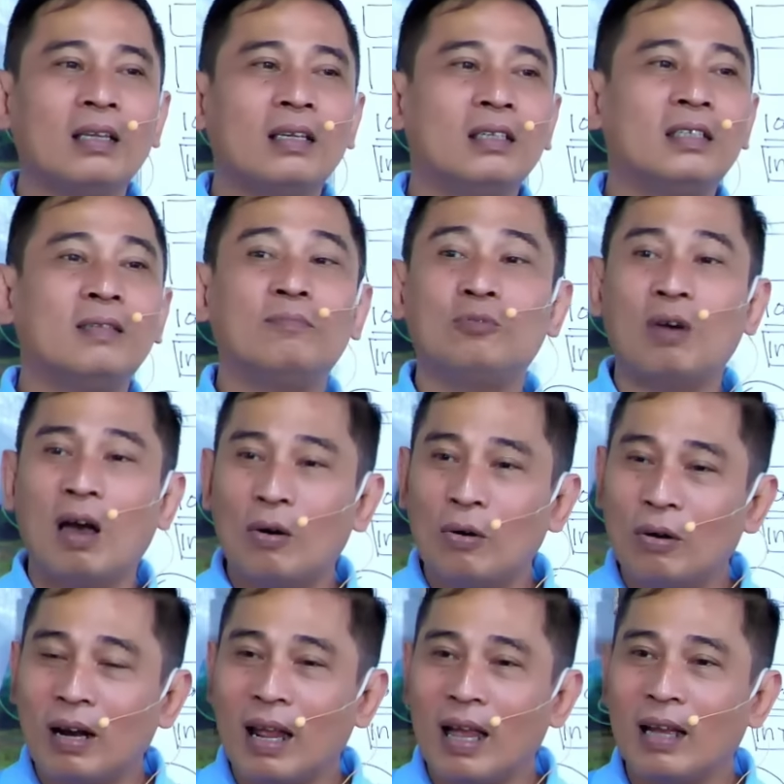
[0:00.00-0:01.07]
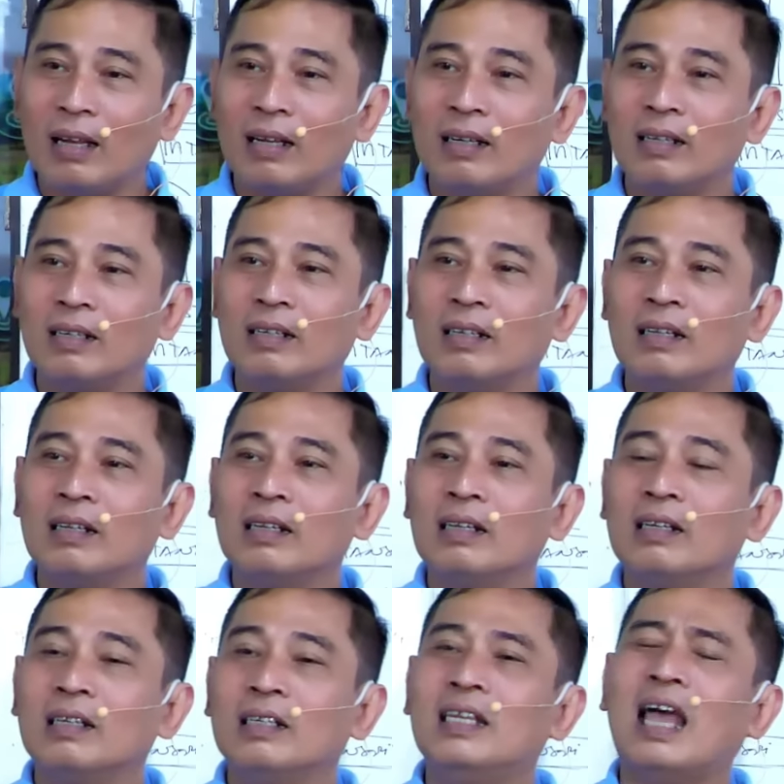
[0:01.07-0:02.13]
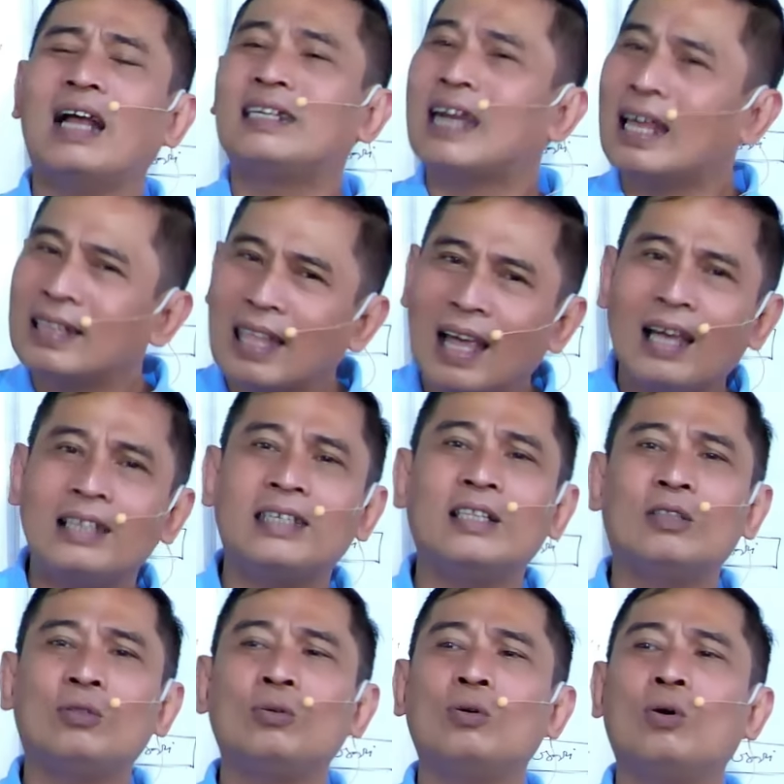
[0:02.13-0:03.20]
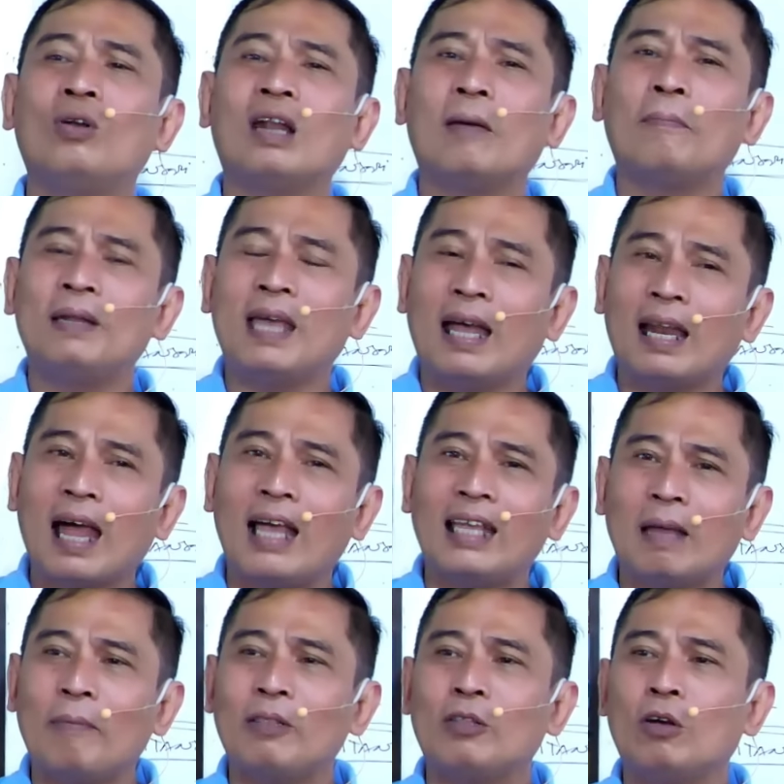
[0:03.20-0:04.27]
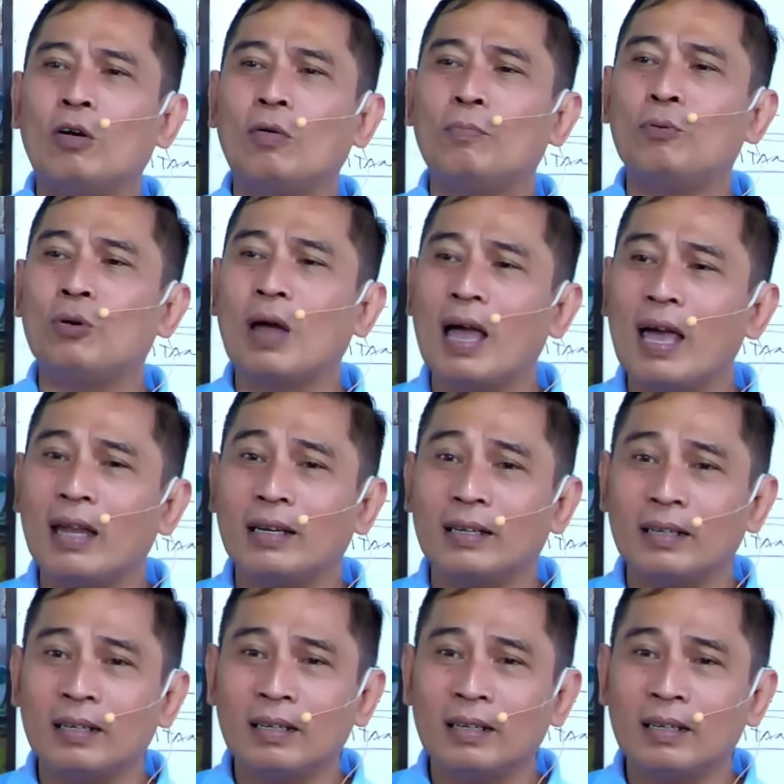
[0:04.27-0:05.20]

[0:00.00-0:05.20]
Semua orang yang datang ke situ orang pelihara ayam atau bukan?